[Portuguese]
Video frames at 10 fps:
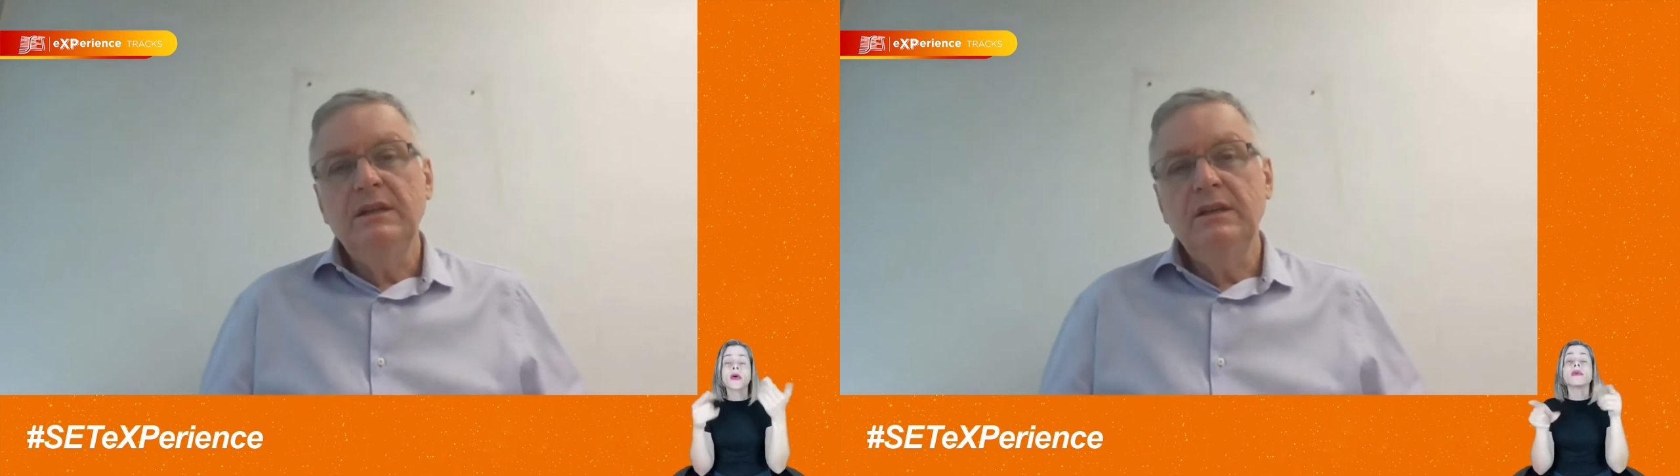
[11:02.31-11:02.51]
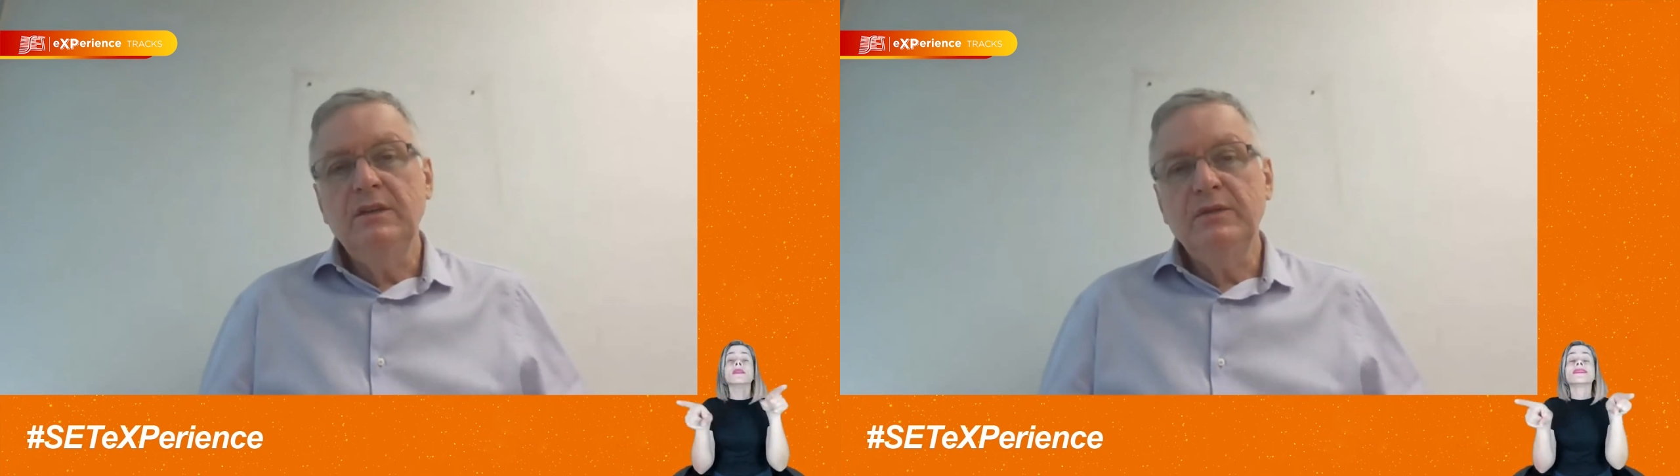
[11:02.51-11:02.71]

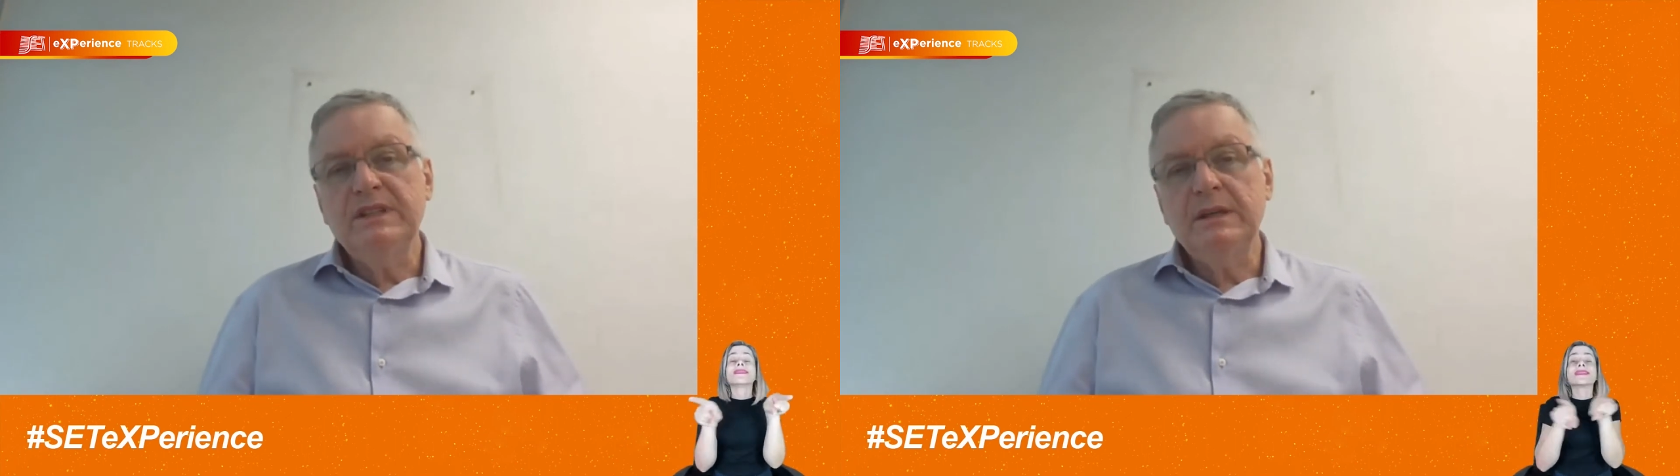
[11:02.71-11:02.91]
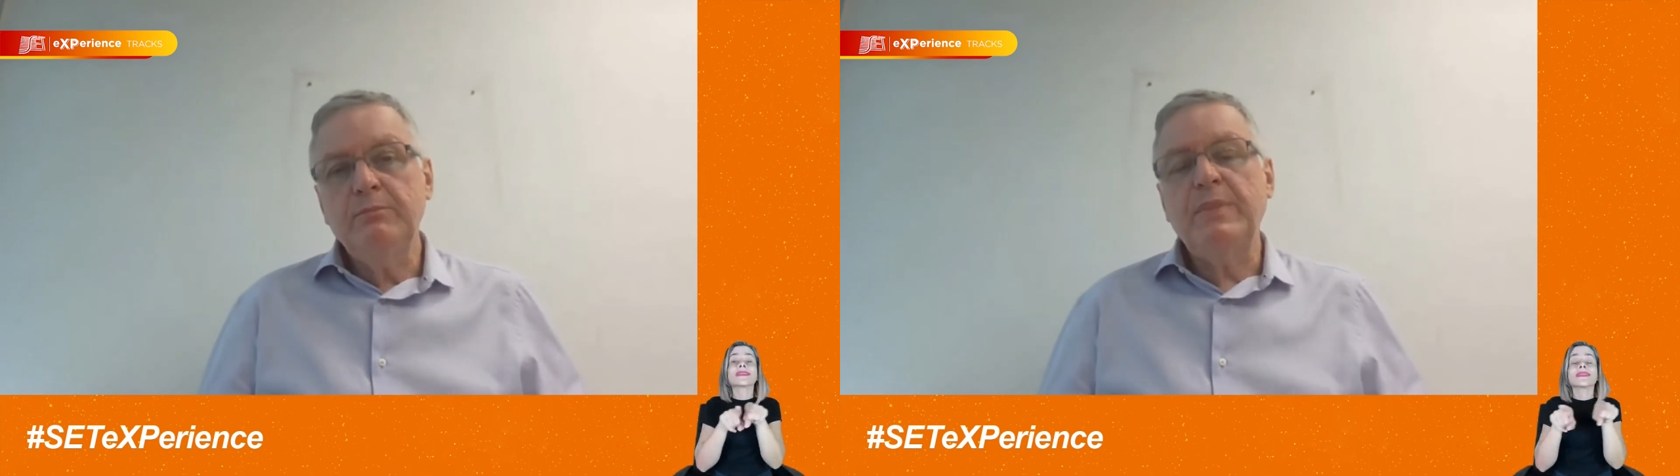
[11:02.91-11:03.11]
Em que
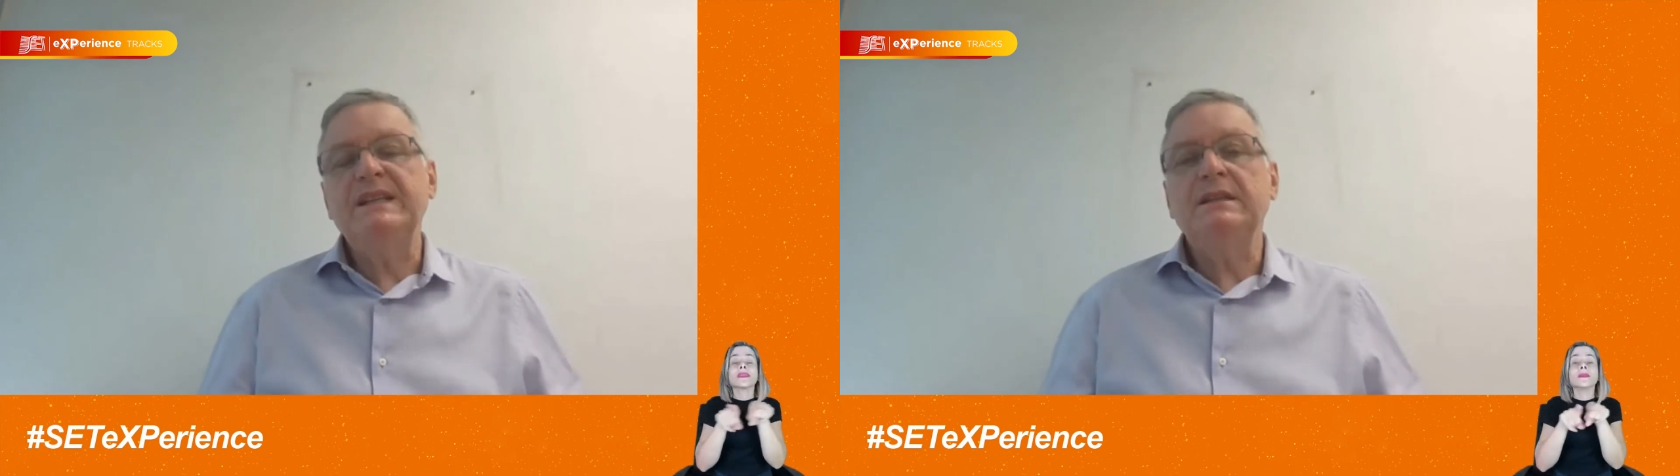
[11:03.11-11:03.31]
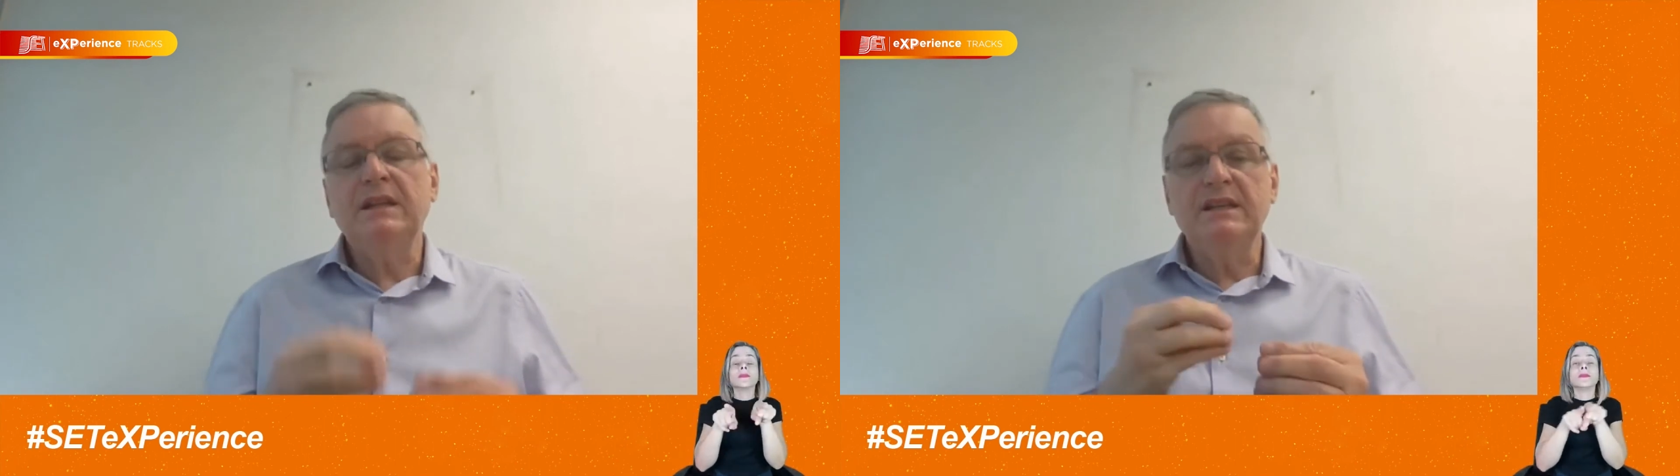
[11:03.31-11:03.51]
você
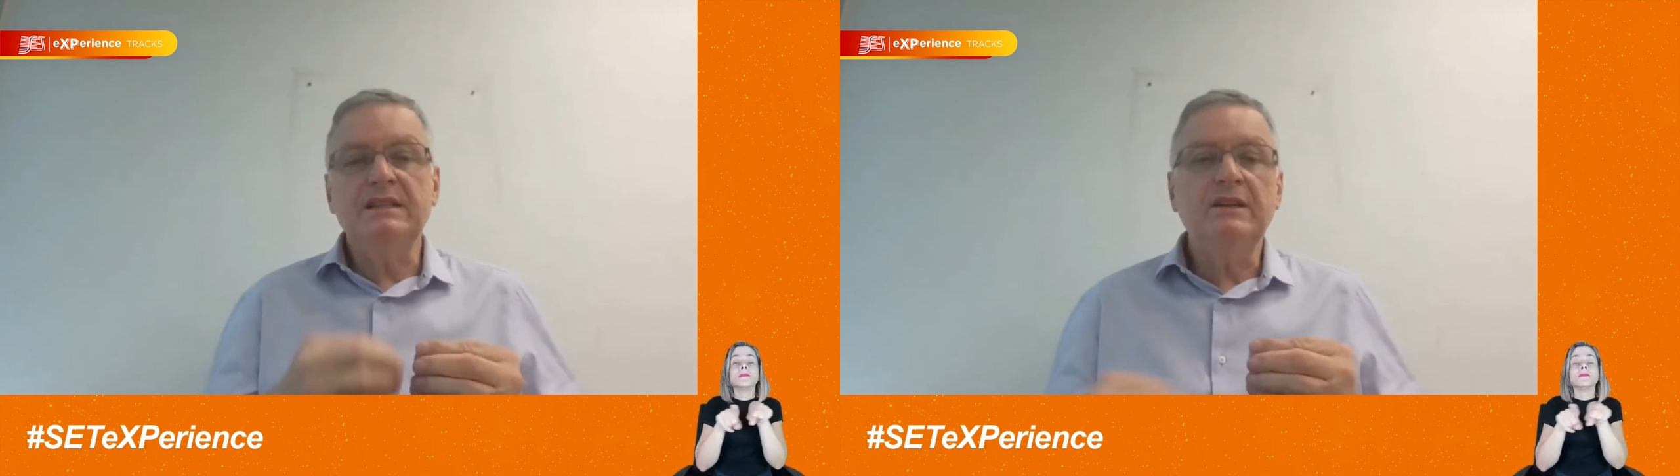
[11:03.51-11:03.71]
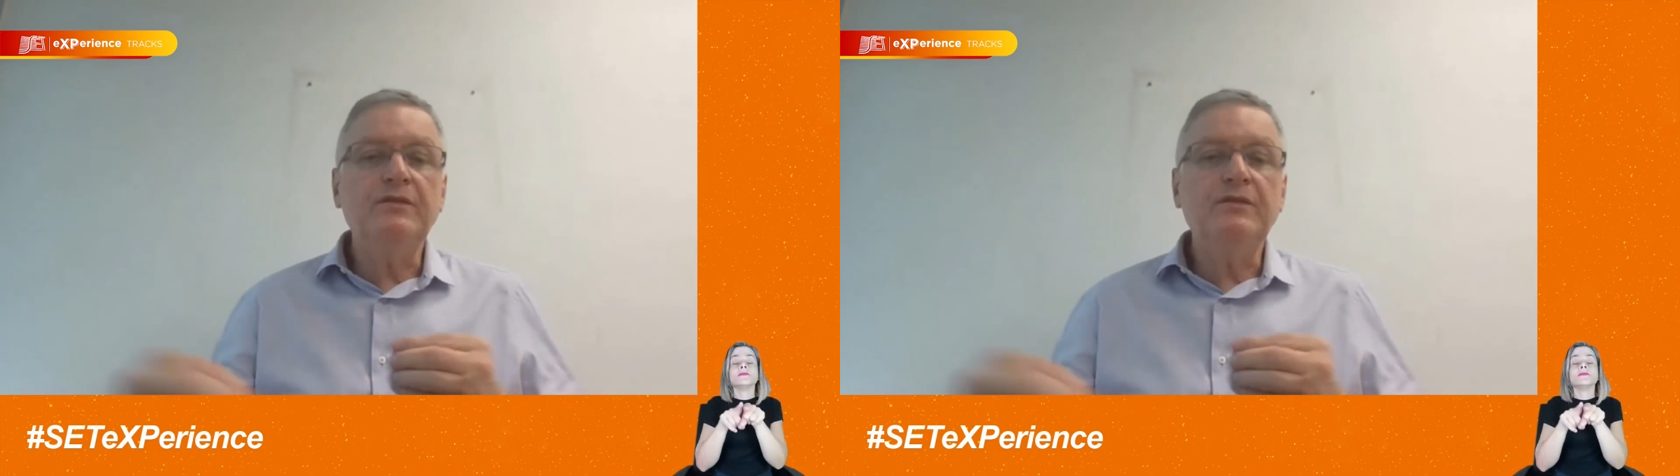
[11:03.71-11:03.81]
passa a trazer